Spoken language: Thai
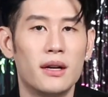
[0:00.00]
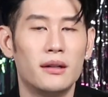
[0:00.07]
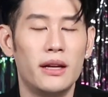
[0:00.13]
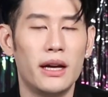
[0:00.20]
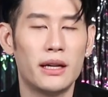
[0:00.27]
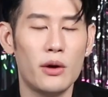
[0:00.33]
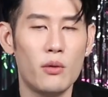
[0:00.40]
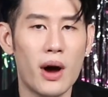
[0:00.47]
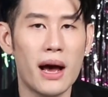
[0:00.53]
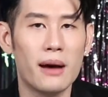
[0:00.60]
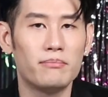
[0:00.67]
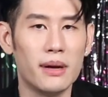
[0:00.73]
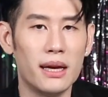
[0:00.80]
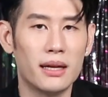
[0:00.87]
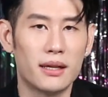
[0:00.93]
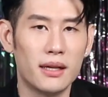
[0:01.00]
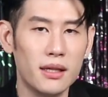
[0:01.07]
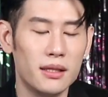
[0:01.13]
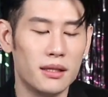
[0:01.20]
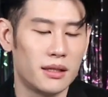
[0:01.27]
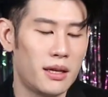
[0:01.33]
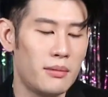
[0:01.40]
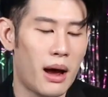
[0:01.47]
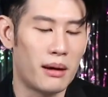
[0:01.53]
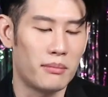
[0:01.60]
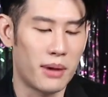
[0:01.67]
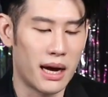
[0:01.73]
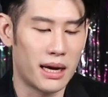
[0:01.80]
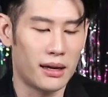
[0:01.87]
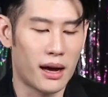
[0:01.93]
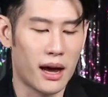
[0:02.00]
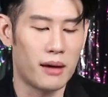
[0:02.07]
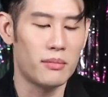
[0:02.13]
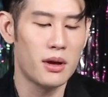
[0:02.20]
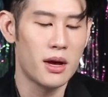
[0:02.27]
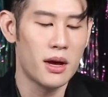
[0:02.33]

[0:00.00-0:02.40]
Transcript: เรียกได้ว่าปีครึ่งที่ผ่านมานะครับ